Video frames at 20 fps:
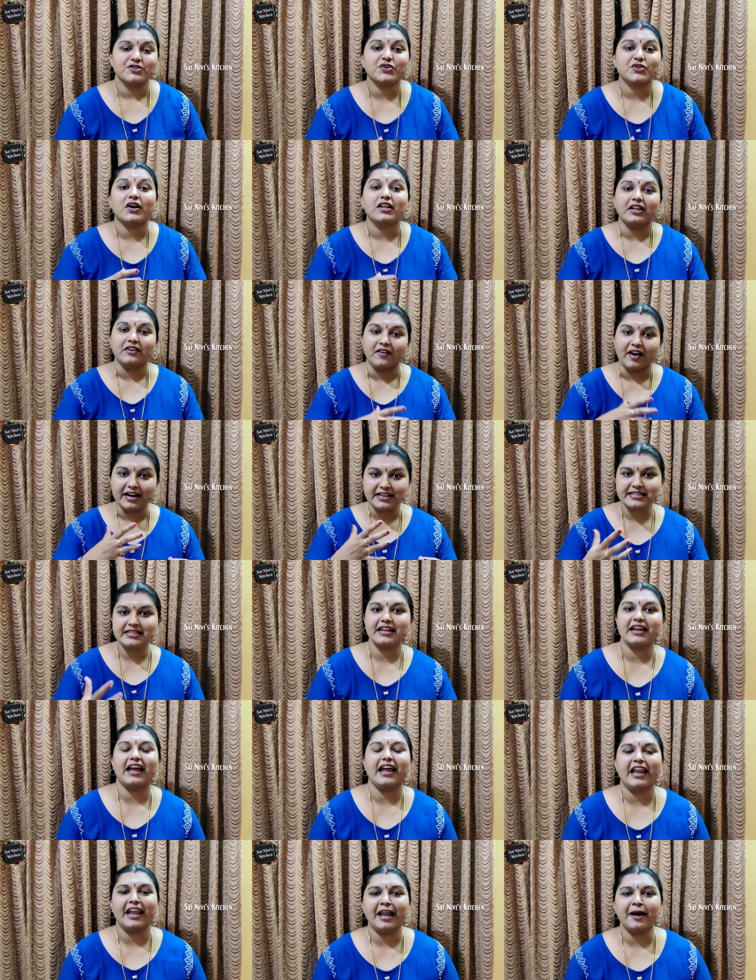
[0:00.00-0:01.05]
ஸோ அந்த
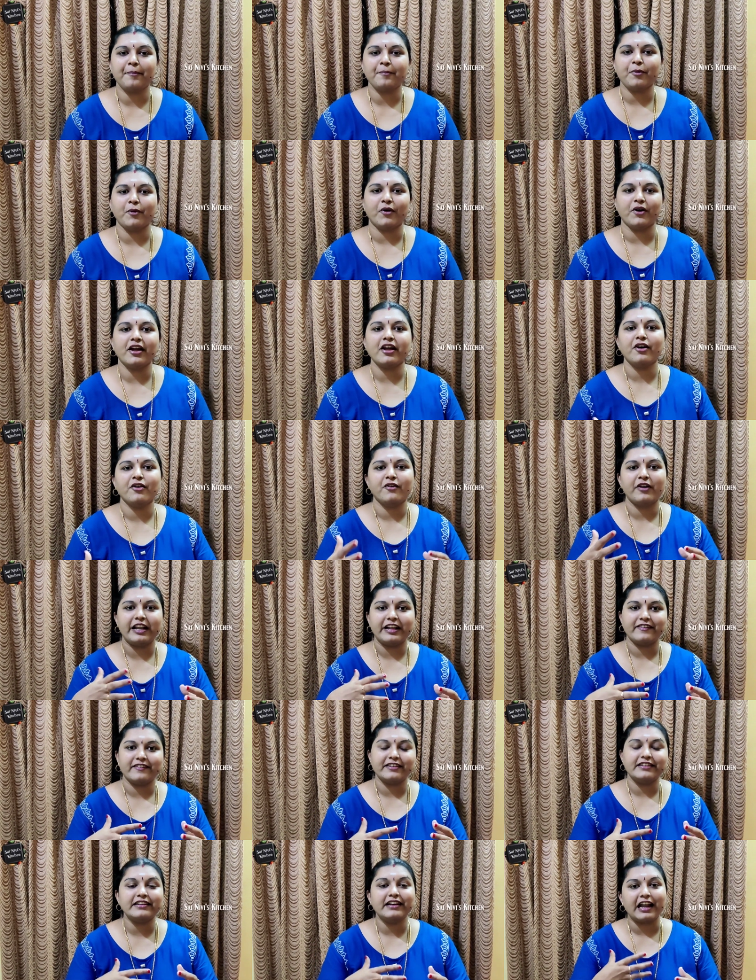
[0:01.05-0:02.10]
வாசனை எல்லாம் போய்
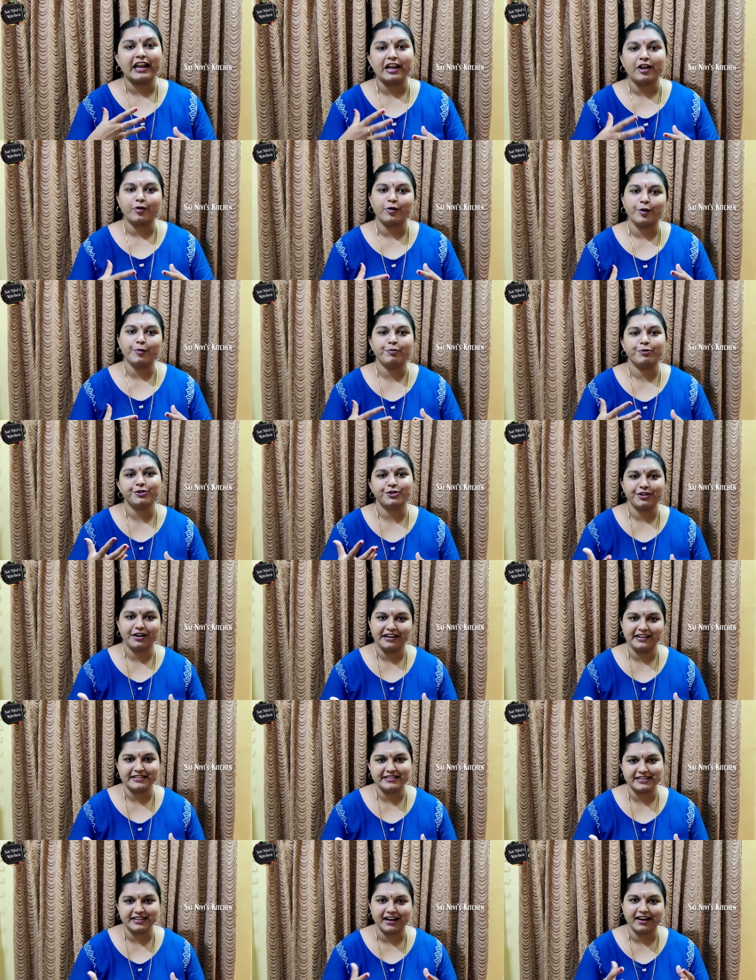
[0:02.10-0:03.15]
உங்களுக்கு வந்து நல்ல ஒரு
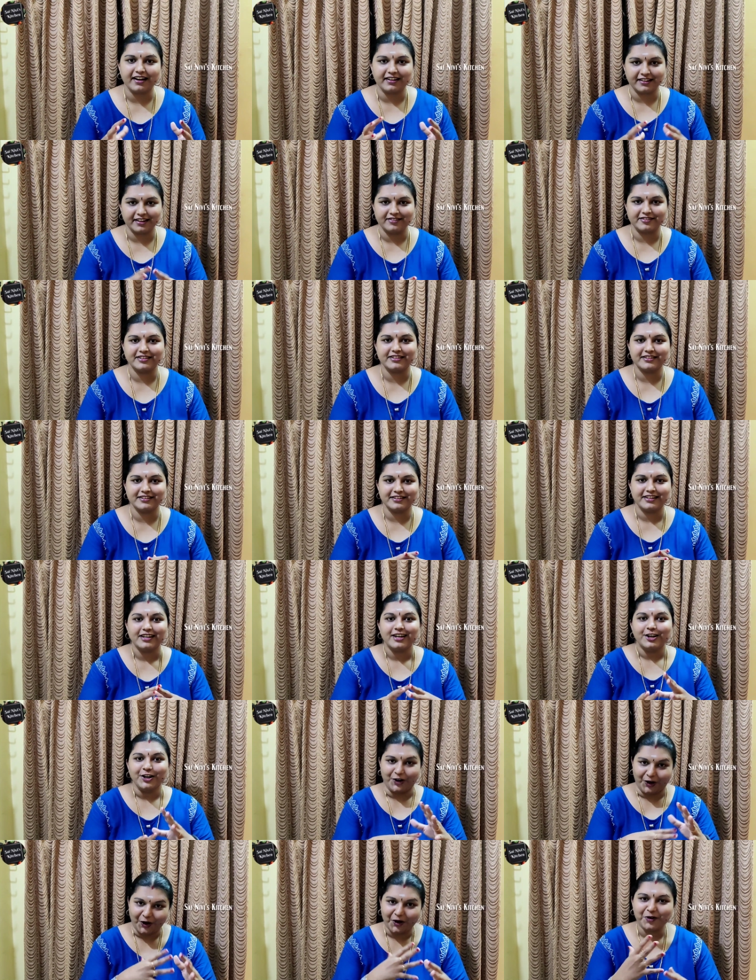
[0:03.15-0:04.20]
புத்துணர்ச்சியாக அதாவது
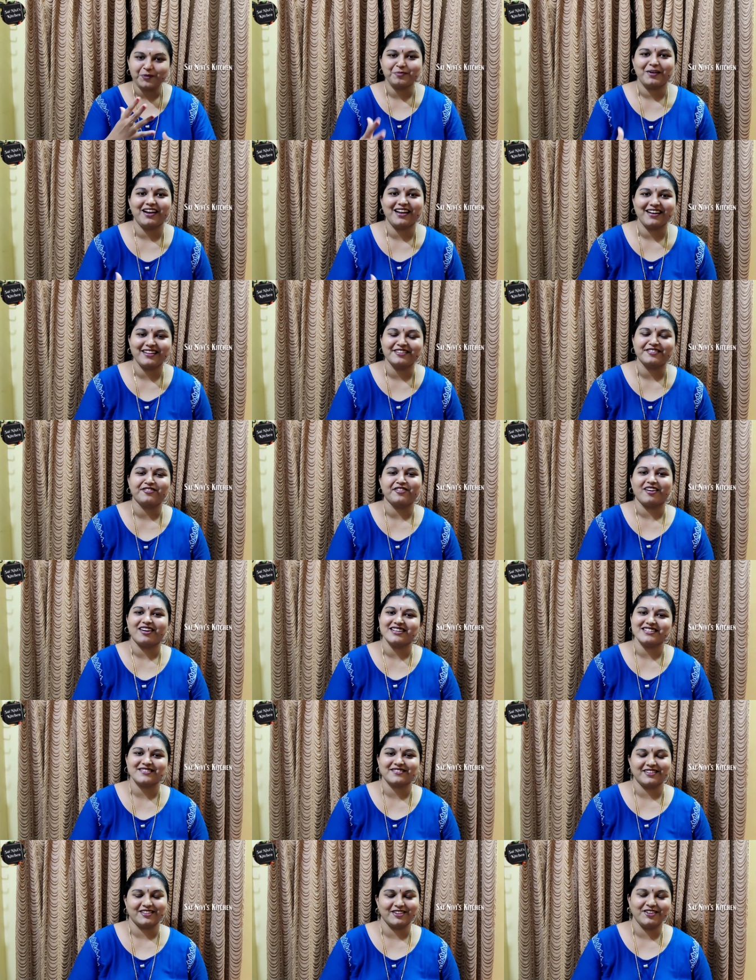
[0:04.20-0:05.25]
நார்மலாக அந்த
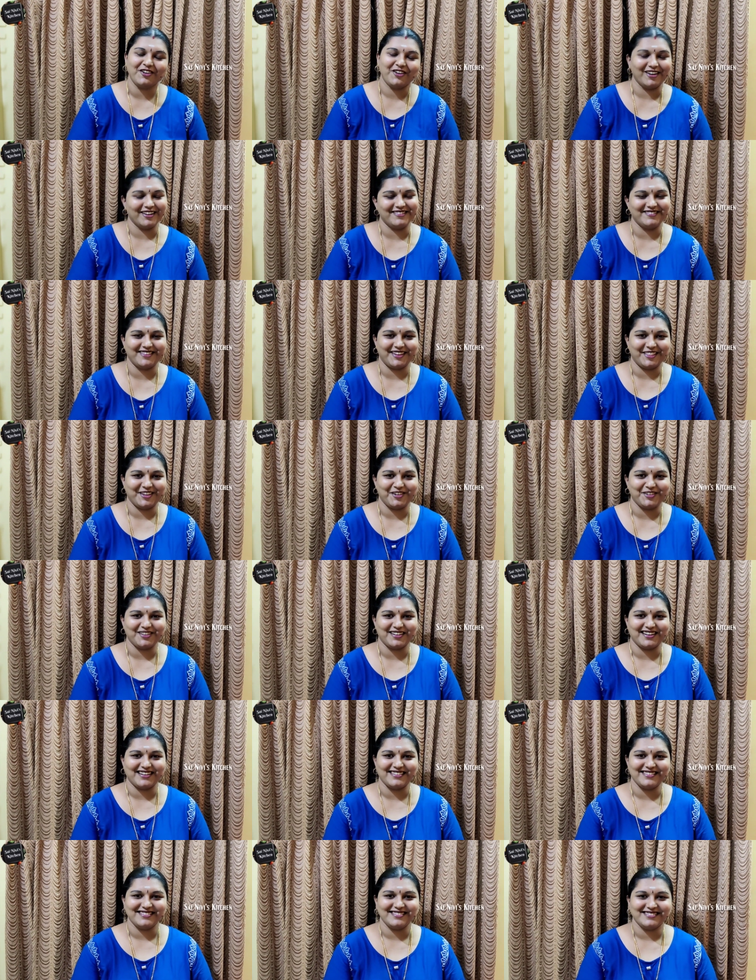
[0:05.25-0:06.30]
ஃப்ளாஸ்க் வந்து உங்களுக்கு வந்துடுங்க